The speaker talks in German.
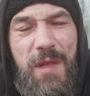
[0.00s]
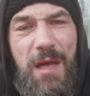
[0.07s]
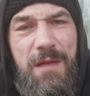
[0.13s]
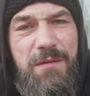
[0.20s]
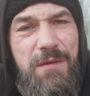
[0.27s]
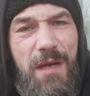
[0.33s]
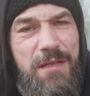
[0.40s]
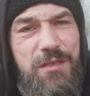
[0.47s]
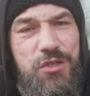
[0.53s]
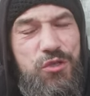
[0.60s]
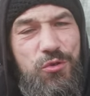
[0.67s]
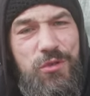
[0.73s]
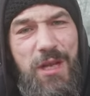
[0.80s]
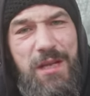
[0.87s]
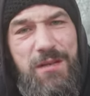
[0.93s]
An, an die
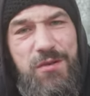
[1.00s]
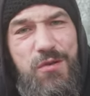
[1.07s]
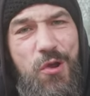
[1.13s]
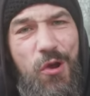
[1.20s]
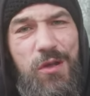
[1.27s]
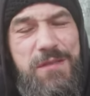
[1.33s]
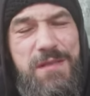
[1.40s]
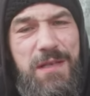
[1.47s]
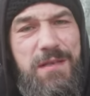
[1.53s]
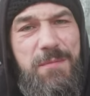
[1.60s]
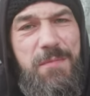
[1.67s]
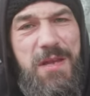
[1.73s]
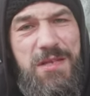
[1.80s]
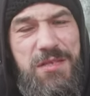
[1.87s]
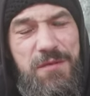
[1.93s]
Studenten-Nerds, an die
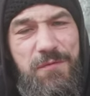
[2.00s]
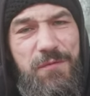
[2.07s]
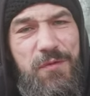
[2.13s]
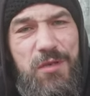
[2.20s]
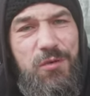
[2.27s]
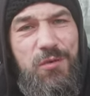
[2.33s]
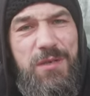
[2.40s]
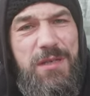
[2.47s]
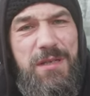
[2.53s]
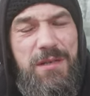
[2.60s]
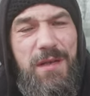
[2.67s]
Mädchen von der Uni.